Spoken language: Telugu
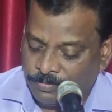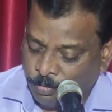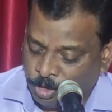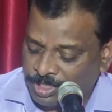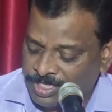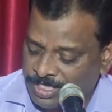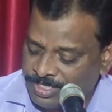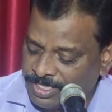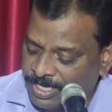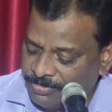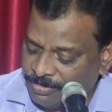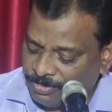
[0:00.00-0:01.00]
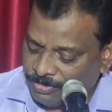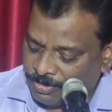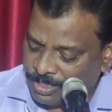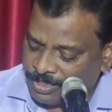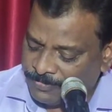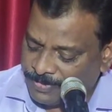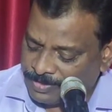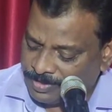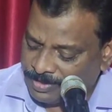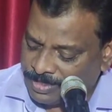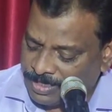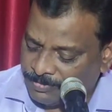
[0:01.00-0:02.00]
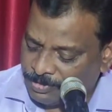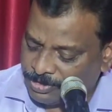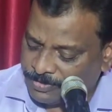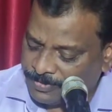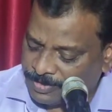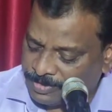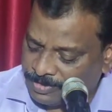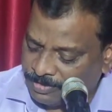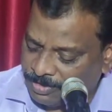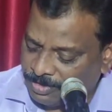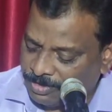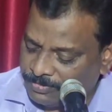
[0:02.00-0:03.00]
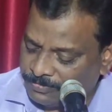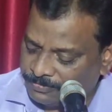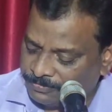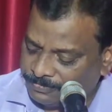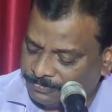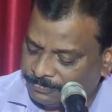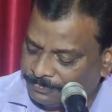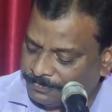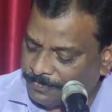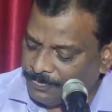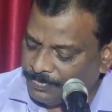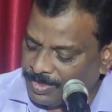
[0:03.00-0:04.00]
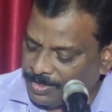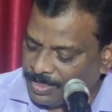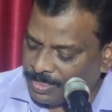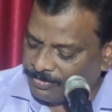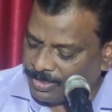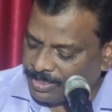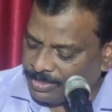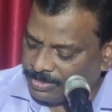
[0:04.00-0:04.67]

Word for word: మొదటి అధ్యాయంలో కొరంది పత్రిక మొదటి పత్రికలో ఇరవై